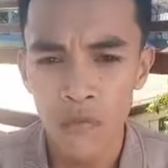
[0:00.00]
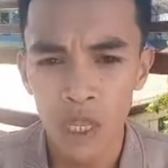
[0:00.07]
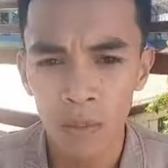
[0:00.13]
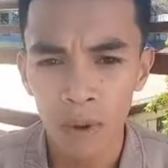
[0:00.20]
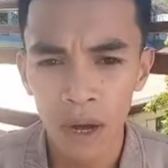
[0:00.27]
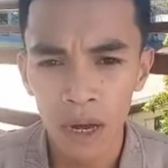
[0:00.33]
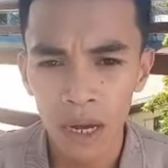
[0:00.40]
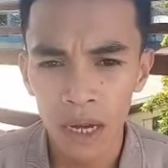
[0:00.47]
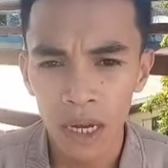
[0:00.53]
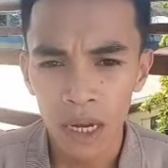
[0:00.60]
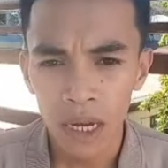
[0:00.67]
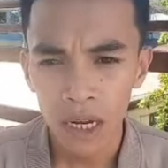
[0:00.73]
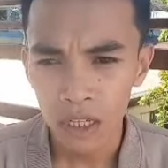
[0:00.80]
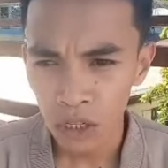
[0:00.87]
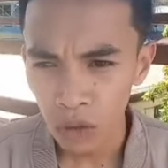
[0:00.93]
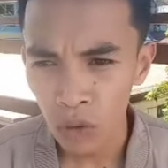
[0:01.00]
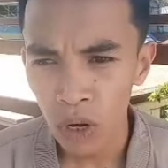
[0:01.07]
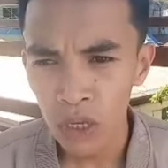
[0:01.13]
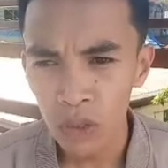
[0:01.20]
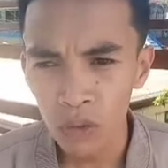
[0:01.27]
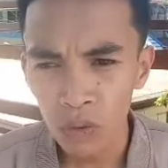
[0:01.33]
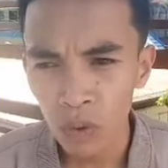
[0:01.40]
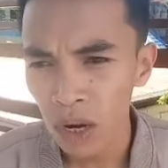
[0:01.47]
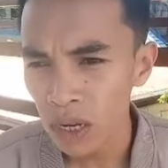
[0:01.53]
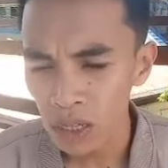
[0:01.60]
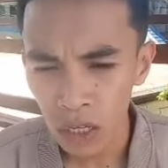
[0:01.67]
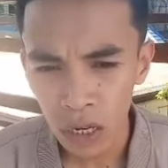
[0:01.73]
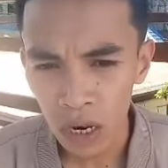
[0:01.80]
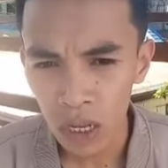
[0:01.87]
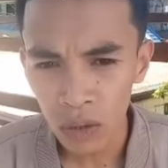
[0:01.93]
'Di ba? Kasi yun lang yung walang
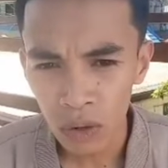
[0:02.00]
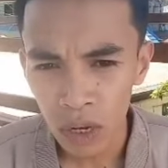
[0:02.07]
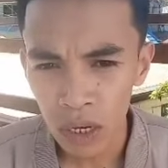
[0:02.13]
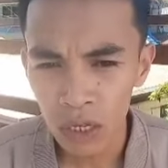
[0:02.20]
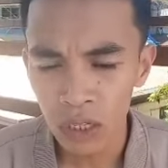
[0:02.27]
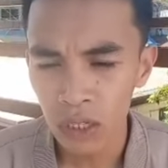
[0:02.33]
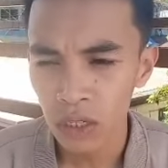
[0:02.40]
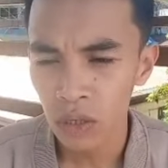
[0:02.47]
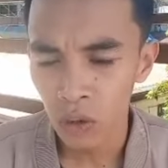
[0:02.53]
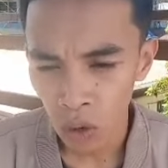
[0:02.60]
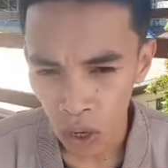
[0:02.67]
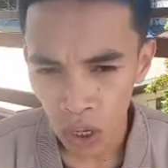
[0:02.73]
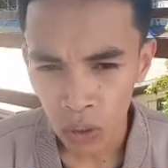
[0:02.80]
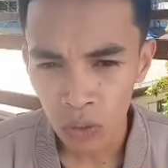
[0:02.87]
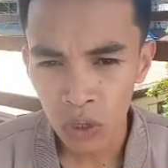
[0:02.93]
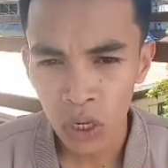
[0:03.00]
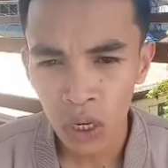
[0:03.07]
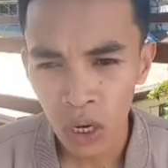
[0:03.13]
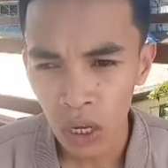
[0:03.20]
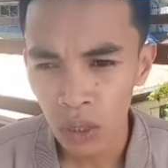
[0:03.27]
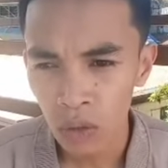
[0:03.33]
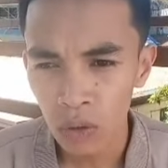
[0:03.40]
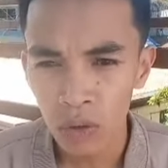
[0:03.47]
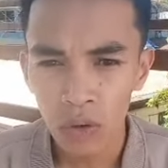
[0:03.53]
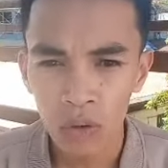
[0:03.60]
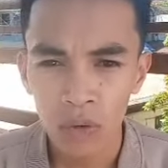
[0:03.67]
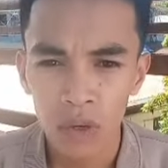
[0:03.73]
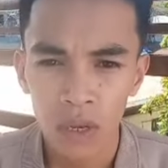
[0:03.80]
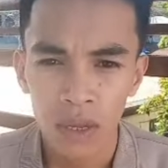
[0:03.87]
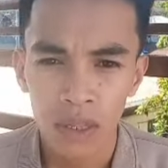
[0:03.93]
sikreto, guys. Yun lang yung sikreto.
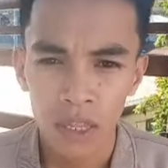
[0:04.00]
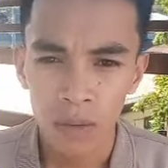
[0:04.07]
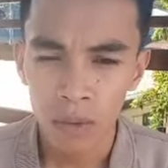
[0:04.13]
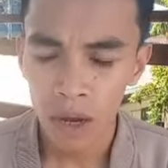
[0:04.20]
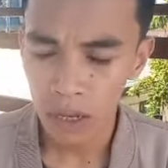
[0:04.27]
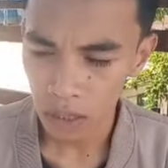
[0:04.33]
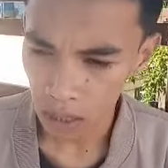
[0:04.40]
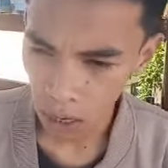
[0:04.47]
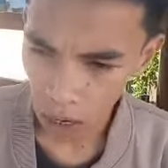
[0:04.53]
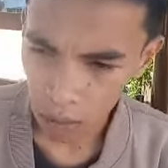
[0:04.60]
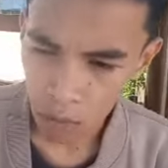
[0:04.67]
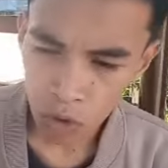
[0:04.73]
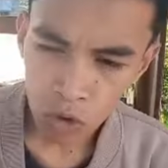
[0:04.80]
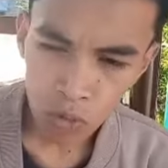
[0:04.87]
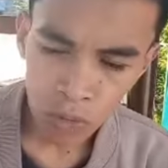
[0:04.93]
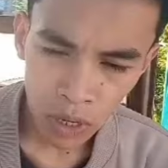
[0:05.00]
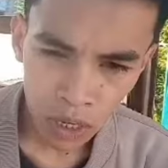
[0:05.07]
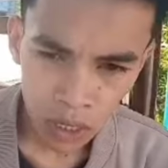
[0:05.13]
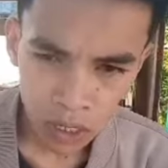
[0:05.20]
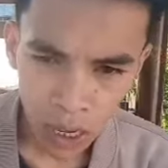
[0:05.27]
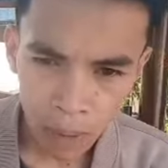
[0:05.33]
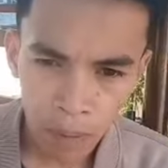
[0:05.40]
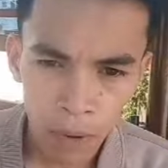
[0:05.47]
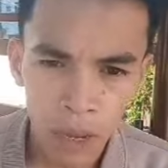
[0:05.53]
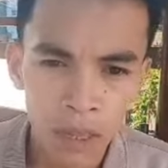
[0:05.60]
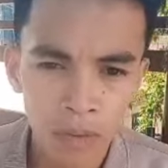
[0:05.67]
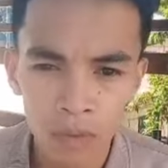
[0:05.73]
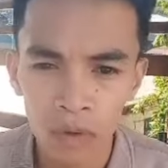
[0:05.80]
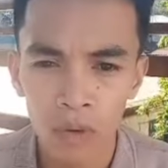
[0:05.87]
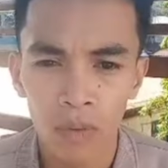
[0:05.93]
'Di ba? Try mo dumikit sa
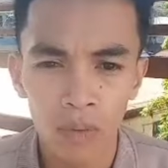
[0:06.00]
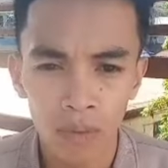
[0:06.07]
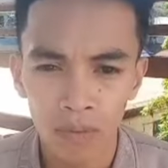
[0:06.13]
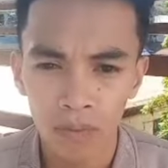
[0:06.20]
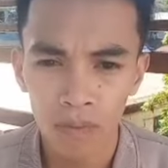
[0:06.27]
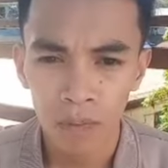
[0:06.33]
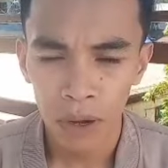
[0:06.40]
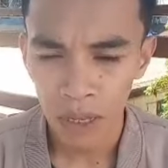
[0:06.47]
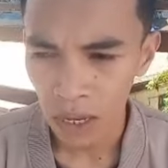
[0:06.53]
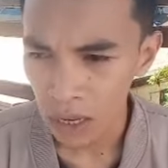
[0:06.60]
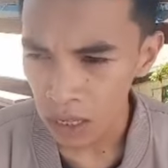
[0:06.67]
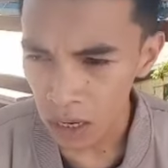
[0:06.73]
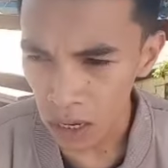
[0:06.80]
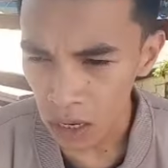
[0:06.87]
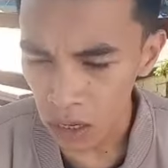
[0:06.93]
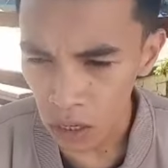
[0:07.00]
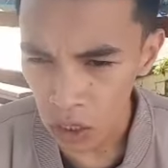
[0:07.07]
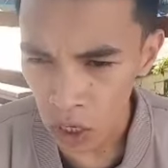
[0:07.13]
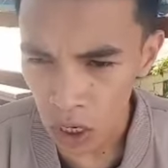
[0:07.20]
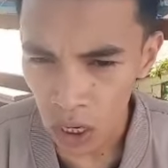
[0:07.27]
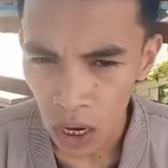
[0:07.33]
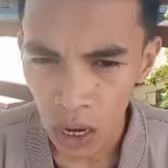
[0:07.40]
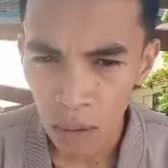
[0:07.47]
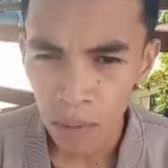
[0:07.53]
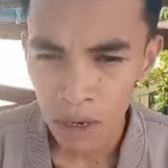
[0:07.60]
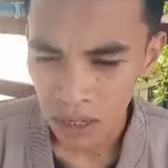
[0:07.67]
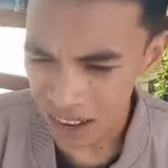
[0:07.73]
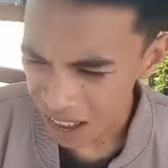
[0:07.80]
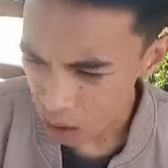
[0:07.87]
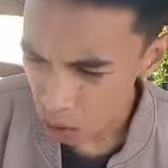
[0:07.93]
upline mo. Pag na nare-reject ka,
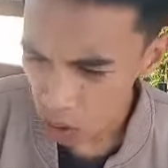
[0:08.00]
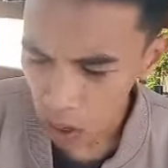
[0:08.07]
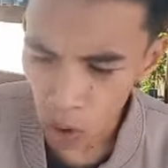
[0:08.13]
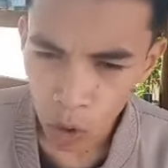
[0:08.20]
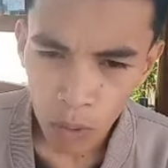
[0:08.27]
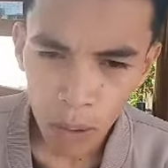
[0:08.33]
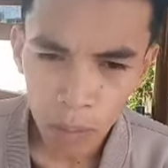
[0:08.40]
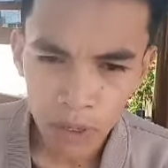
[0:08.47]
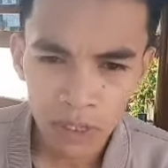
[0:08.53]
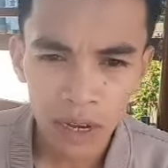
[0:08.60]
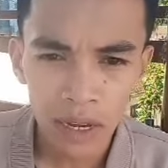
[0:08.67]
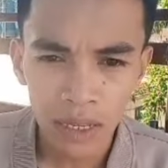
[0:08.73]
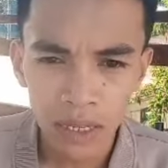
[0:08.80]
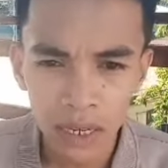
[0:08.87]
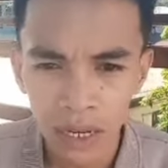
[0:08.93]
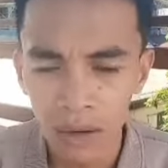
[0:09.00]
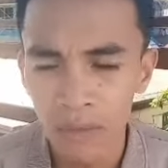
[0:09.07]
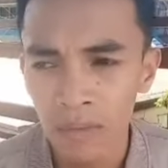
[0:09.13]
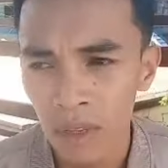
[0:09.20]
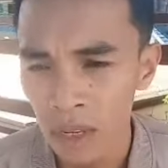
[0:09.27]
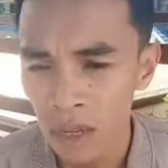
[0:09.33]
mas lalo kang kumapit sa kanya